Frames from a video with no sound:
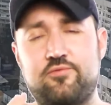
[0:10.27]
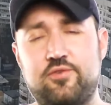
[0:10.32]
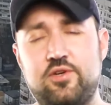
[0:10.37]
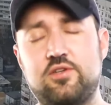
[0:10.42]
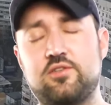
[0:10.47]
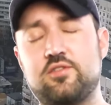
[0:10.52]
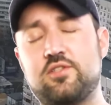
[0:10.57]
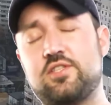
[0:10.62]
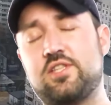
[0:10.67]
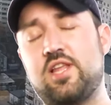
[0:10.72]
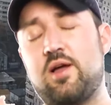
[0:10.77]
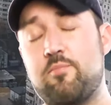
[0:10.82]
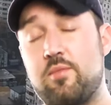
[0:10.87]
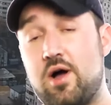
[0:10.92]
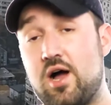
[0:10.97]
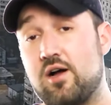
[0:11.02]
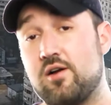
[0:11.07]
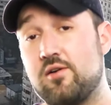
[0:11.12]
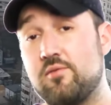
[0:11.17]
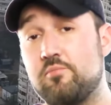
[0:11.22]
в
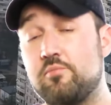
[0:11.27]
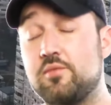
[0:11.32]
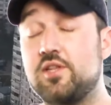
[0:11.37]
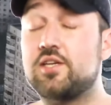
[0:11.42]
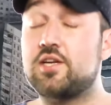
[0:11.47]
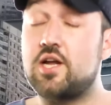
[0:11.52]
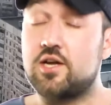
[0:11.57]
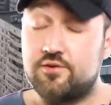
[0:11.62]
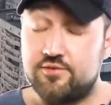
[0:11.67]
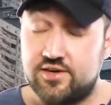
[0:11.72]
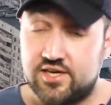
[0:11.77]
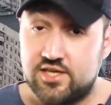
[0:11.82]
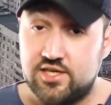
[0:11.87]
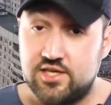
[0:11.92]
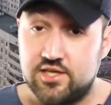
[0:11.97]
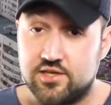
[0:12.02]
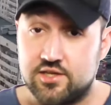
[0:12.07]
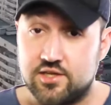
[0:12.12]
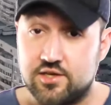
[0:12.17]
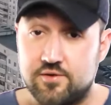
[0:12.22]
домах
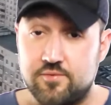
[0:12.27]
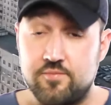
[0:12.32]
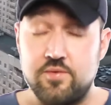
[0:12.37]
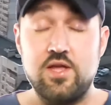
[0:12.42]
многоквартирных.